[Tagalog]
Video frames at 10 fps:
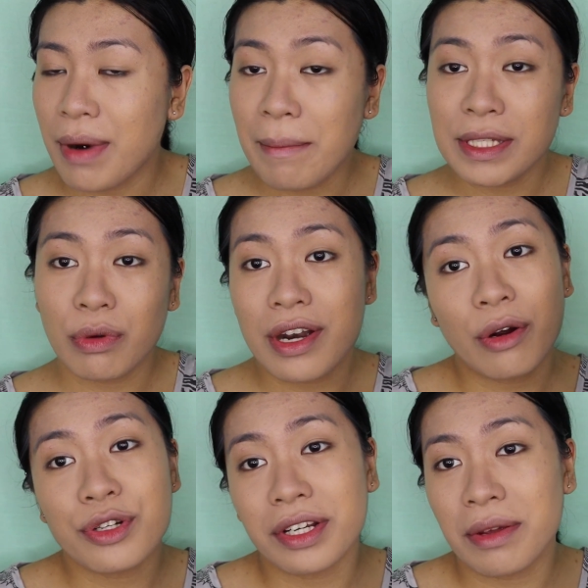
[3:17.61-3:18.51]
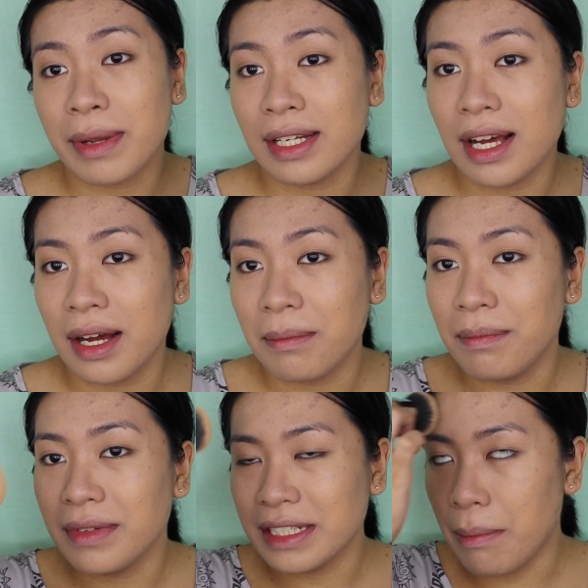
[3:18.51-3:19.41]
Promise, wa na ko siya gibuild up,
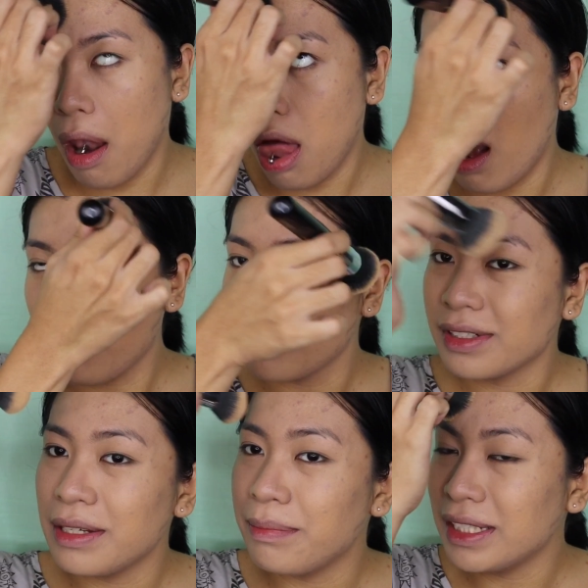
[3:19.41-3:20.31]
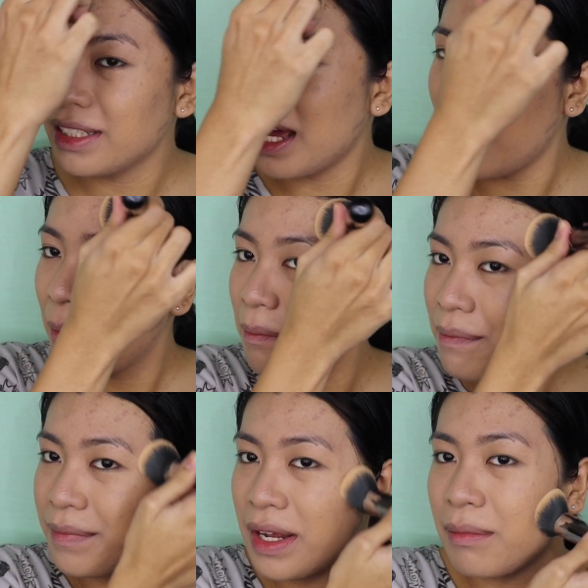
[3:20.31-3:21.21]
gibuild up, gibuild up
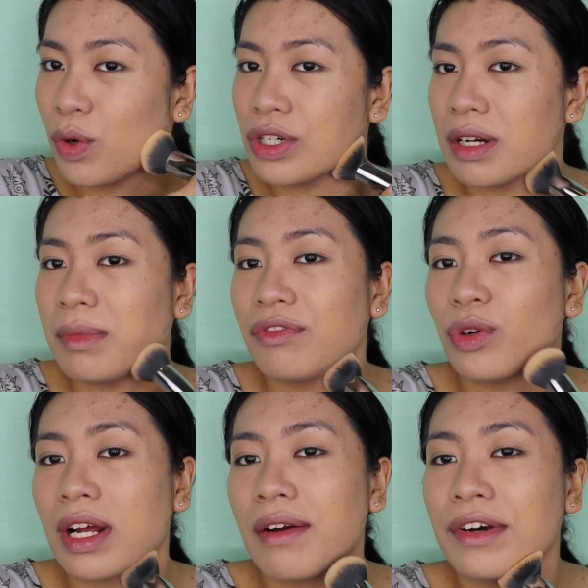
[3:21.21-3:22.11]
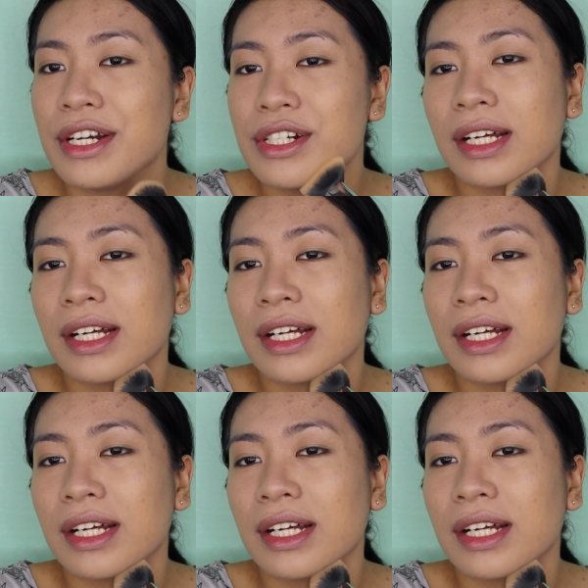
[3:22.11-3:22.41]
na mura siya ma full coverage.